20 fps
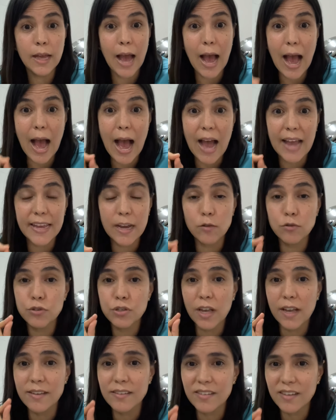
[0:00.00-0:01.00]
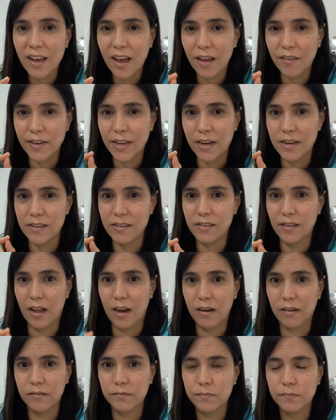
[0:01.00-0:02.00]
hay ausencia de bienestar.
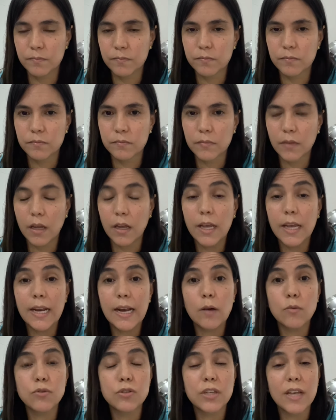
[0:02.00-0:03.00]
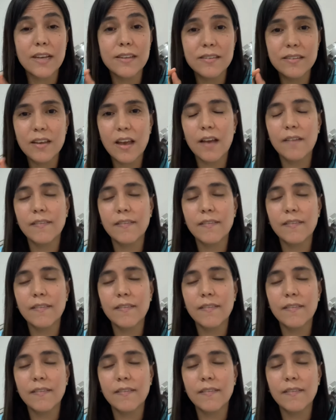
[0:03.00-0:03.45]
Y la ausencia de